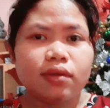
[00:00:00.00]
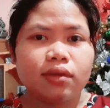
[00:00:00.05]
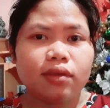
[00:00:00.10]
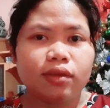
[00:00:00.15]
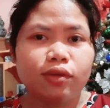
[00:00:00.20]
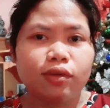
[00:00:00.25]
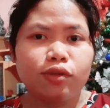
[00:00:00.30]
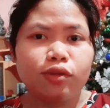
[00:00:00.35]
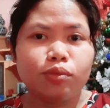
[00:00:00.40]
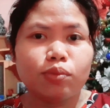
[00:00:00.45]

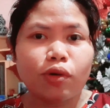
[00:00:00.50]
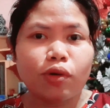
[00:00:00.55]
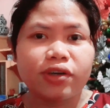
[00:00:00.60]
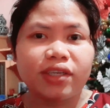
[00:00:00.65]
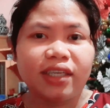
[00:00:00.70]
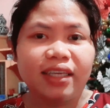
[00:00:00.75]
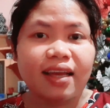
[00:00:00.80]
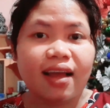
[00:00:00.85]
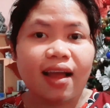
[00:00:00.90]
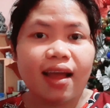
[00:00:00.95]
Good
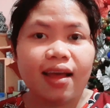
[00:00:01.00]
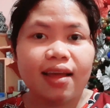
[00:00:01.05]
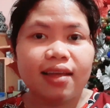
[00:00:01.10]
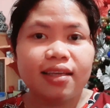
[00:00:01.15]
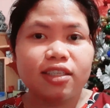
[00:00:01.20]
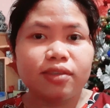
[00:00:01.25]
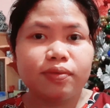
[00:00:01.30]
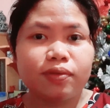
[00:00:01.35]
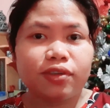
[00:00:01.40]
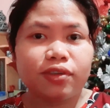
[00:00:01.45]
morning
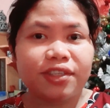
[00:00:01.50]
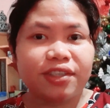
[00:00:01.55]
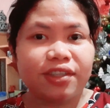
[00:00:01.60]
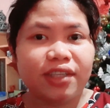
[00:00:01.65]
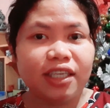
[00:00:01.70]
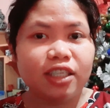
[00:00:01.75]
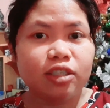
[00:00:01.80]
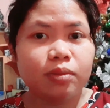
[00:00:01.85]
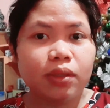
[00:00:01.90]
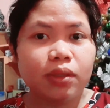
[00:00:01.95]
guys! For
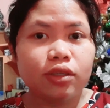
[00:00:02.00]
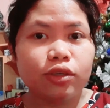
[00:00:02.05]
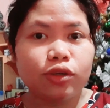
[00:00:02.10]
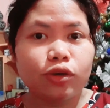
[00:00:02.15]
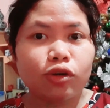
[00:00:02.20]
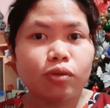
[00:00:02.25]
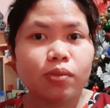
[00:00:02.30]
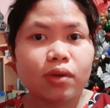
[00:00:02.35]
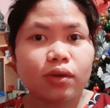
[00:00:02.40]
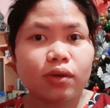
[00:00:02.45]
today's
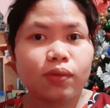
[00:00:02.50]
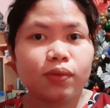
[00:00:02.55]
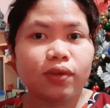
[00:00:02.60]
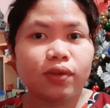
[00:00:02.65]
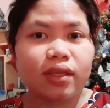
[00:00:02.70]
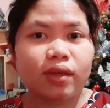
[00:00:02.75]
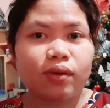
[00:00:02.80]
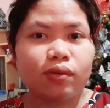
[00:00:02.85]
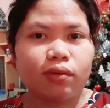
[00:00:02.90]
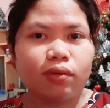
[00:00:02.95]
video,
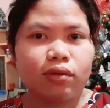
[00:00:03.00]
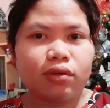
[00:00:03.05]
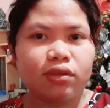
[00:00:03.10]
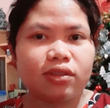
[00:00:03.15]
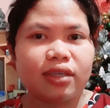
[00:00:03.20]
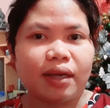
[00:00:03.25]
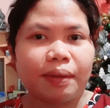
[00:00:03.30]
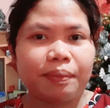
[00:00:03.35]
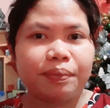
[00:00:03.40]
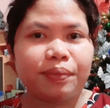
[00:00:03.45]
magluto tayo ko
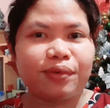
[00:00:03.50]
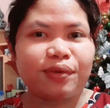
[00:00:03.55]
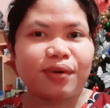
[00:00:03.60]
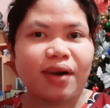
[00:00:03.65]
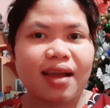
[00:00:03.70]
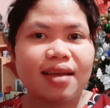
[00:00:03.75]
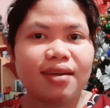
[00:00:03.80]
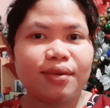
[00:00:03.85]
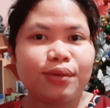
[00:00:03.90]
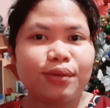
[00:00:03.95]

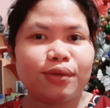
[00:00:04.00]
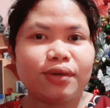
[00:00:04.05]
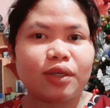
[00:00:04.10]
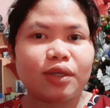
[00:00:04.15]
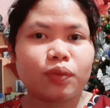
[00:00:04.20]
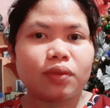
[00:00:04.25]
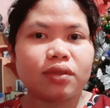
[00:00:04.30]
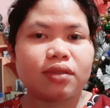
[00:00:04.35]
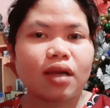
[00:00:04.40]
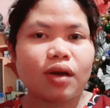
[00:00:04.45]
champurado.
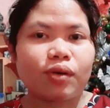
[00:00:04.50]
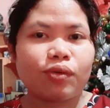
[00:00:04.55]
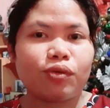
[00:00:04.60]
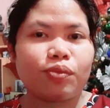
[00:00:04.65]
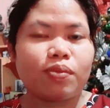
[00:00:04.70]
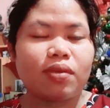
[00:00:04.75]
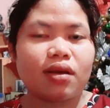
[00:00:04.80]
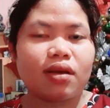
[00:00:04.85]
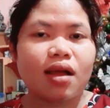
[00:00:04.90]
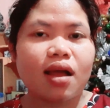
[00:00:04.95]
Request
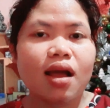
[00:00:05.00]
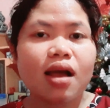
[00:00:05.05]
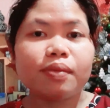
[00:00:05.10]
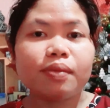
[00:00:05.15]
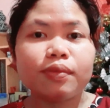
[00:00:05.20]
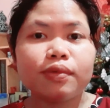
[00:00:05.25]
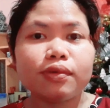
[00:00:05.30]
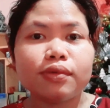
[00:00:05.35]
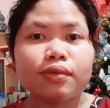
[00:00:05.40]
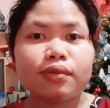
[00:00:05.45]
ako ng
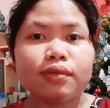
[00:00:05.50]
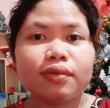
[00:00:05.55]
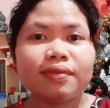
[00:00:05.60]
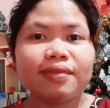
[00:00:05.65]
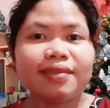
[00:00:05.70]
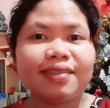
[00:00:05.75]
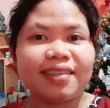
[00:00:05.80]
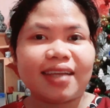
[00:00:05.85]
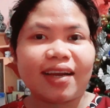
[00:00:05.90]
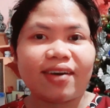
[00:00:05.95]

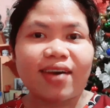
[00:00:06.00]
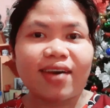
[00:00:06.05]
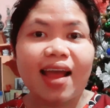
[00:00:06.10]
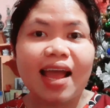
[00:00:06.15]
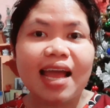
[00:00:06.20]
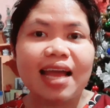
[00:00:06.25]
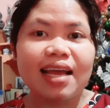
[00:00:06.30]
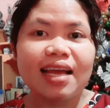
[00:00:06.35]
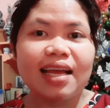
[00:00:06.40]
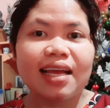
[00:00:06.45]
amo.
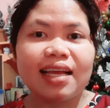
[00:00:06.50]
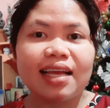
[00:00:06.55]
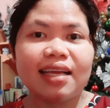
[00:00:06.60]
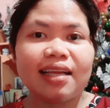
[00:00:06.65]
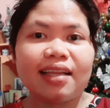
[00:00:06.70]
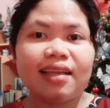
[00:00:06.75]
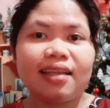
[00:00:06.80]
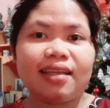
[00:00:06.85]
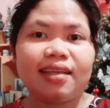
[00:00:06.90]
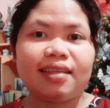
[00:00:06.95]

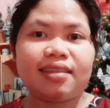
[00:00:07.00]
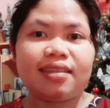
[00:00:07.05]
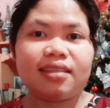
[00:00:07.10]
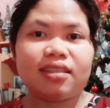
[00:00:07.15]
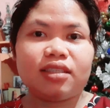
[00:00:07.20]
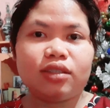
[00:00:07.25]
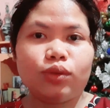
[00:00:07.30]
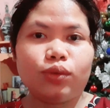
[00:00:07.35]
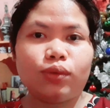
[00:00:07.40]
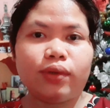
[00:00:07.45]
Charang!
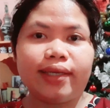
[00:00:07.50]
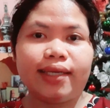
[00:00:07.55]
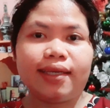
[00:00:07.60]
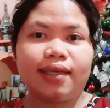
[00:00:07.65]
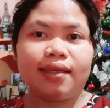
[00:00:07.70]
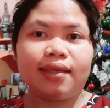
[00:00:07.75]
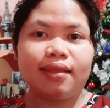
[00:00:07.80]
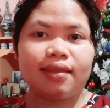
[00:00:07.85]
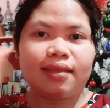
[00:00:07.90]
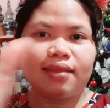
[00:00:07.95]
Let's do
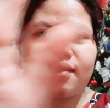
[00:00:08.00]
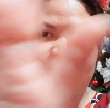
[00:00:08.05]
it!